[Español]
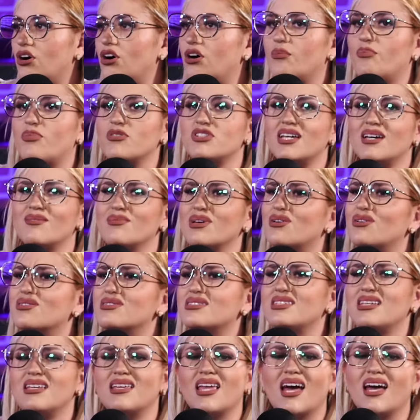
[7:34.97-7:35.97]
o pues ya
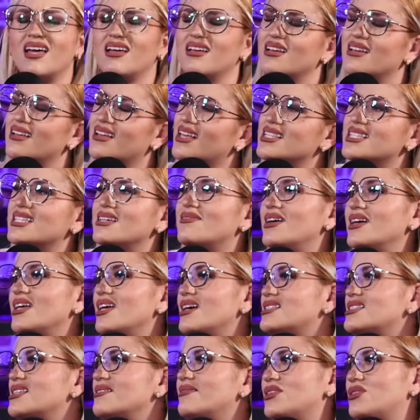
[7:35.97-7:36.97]
mejor sí ya, que se
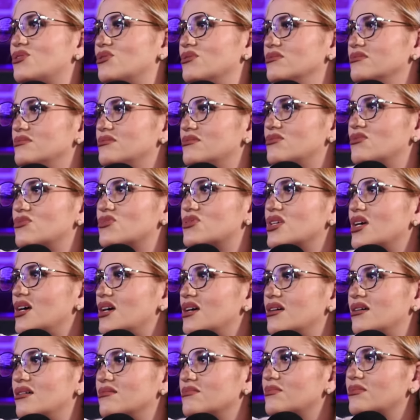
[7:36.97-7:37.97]
vaya este vato. O
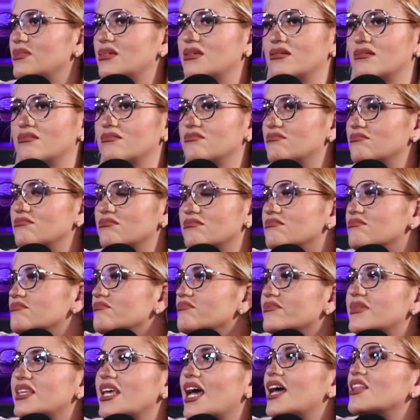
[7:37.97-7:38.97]
sea,
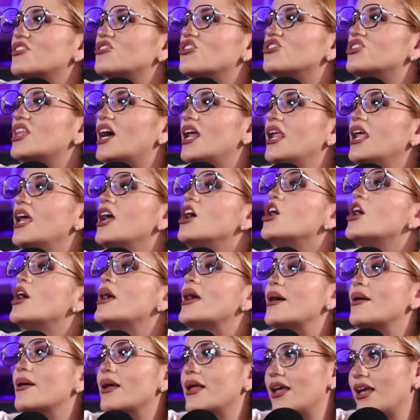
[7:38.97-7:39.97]
ya total.
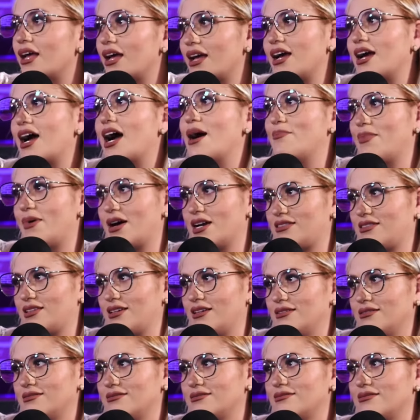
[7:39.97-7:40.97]

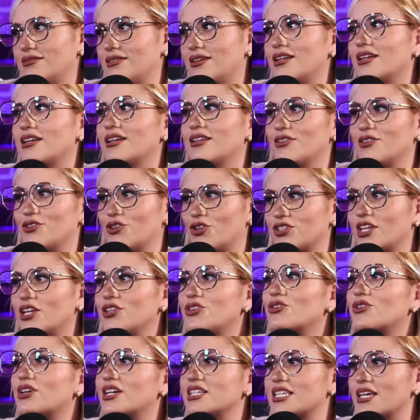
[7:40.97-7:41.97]
Aparte, no
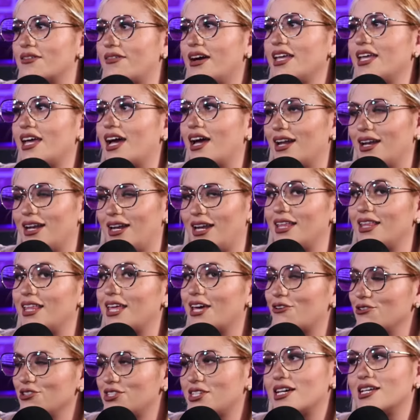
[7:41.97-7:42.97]
tanto que se vaya, le
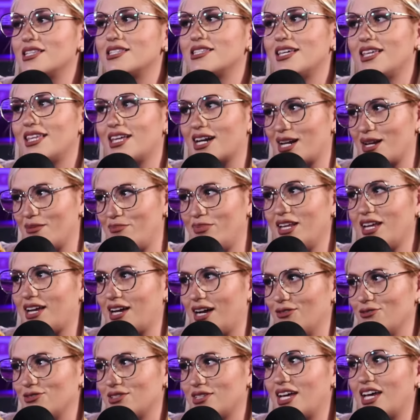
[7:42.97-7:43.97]
dieron chance de
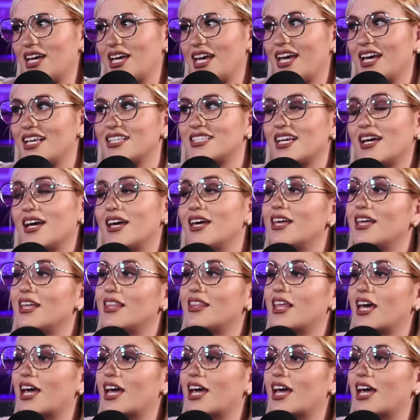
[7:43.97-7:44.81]
réplica. O sea, ese